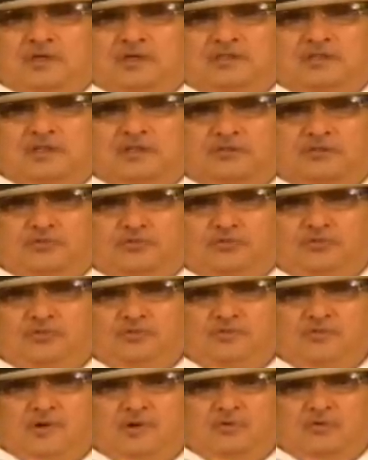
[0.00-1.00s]
田町
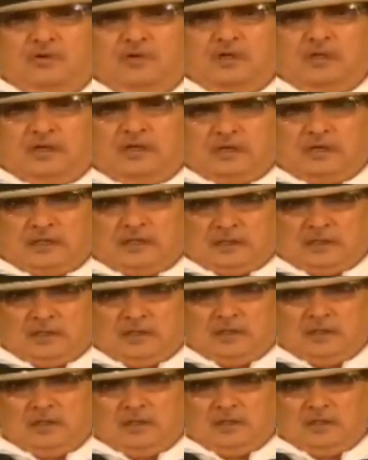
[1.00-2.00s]
にはおらない、
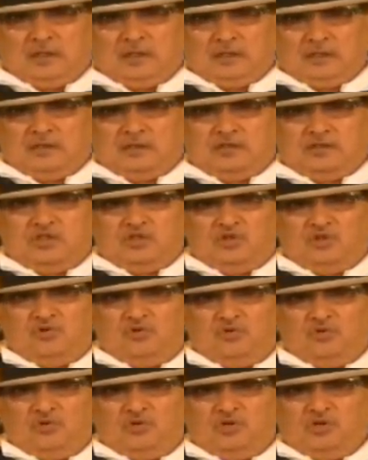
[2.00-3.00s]
地
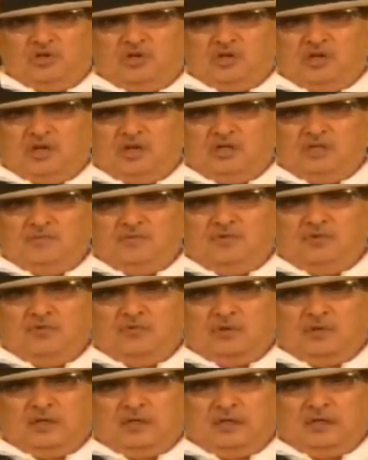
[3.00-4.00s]
方議会にも
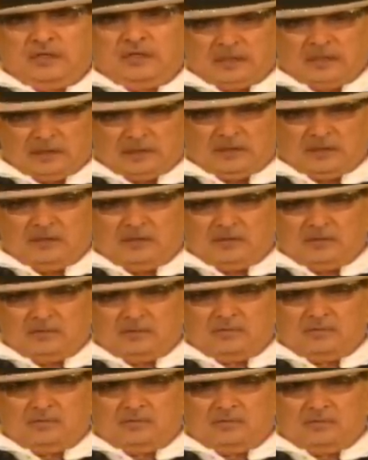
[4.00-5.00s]
おらない、はい、
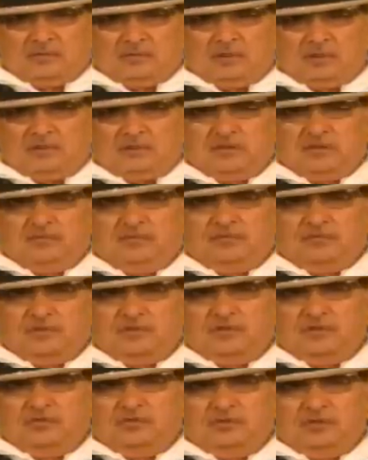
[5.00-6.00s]
これは全部
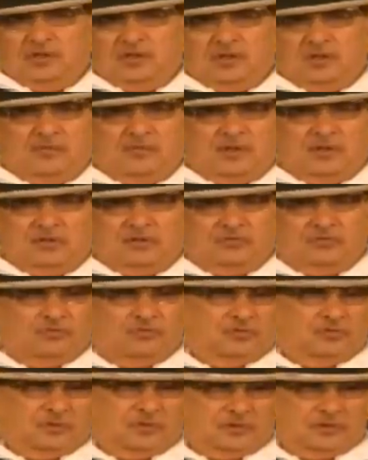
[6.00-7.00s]
選挙で選ばれる
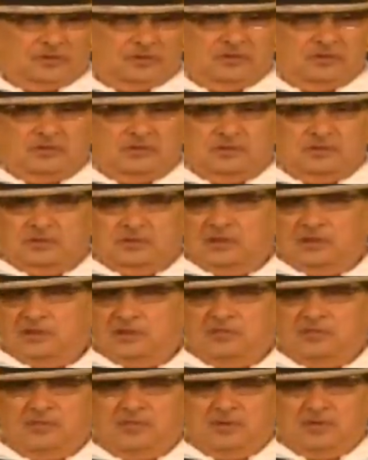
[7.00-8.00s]
人です。しか
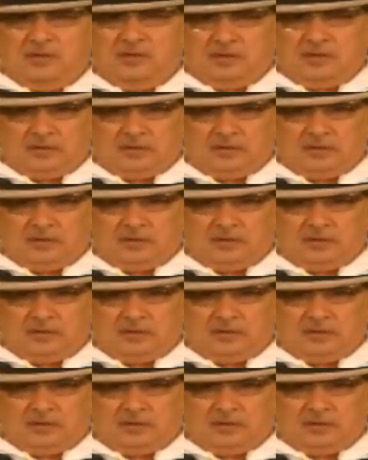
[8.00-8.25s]
し今